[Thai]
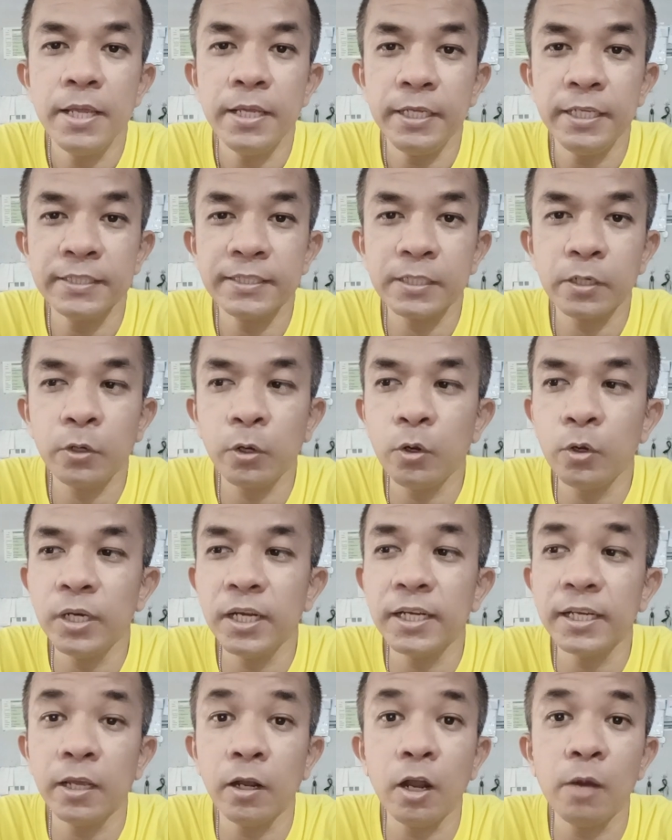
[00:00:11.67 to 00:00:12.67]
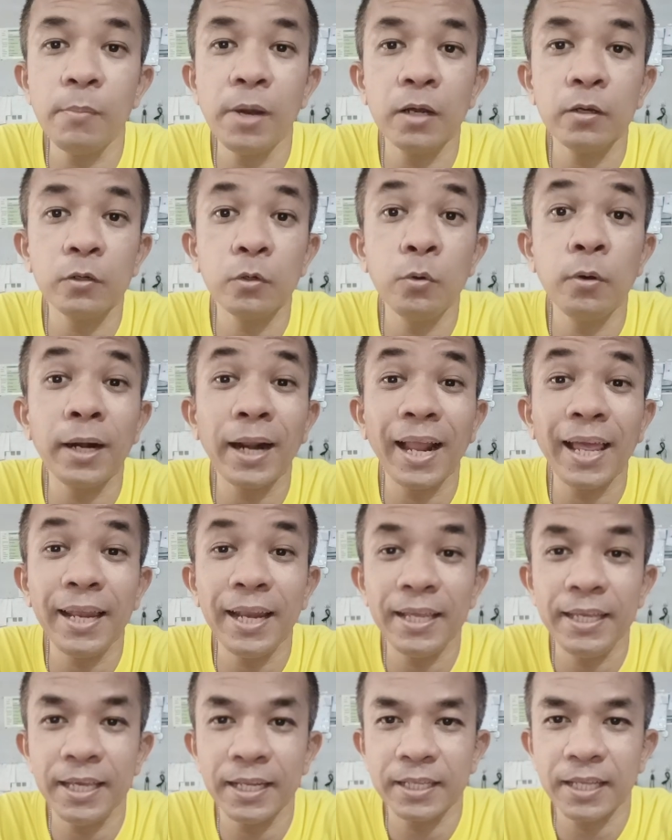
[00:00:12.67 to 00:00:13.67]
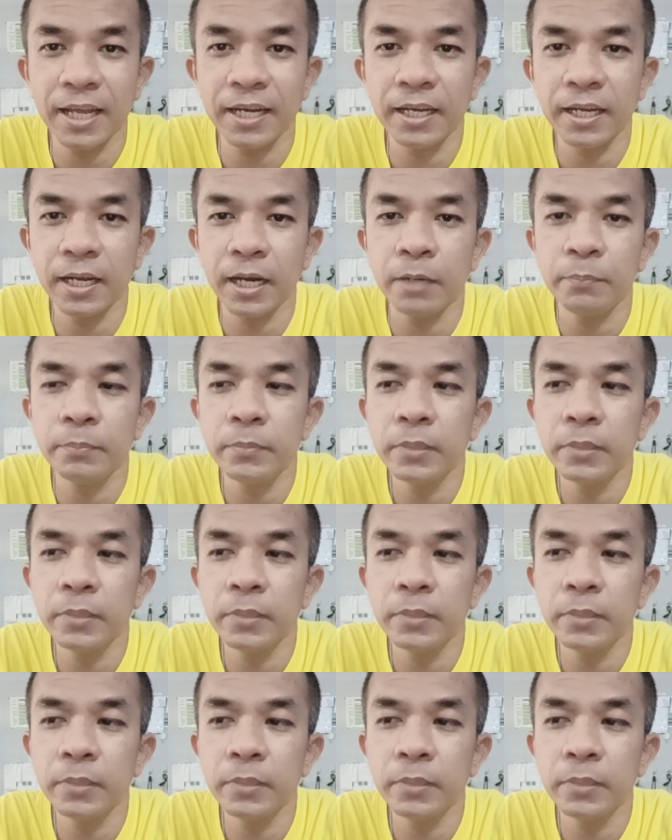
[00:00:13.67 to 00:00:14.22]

อีกสักครู่นึง เดี๋ยวเรามาดูรายละเอียดกันนะครับ